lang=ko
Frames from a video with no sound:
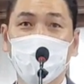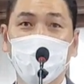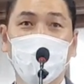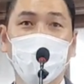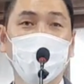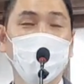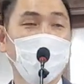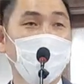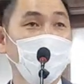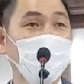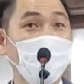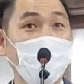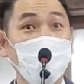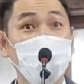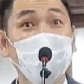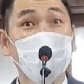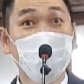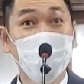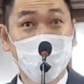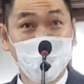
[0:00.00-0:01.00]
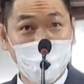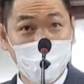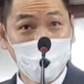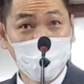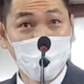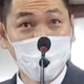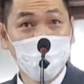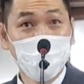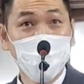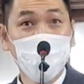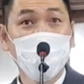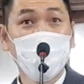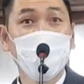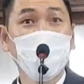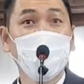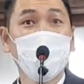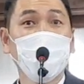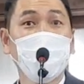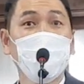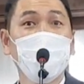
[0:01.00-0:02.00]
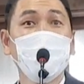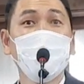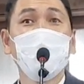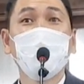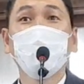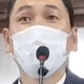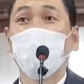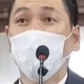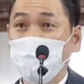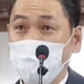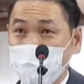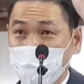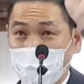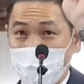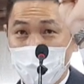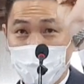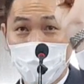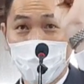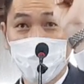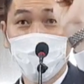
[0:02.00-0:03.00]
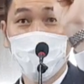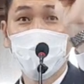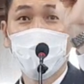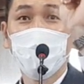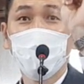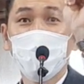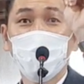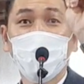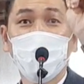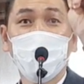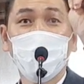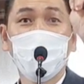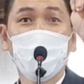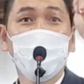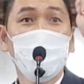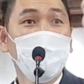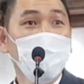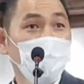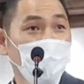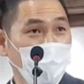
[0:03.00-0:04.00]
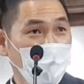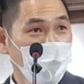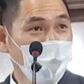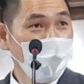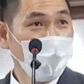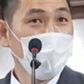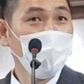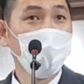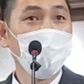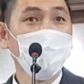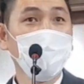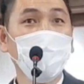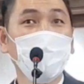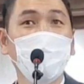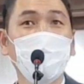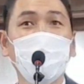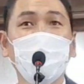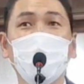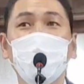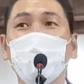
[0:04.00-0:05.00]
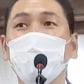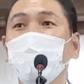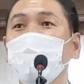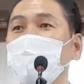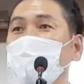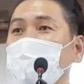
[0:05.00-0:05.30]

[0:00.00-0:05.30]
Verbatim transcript: 또 내 자녀들 잘 되는 거, 돈 잘 버는 거, 건강한 거,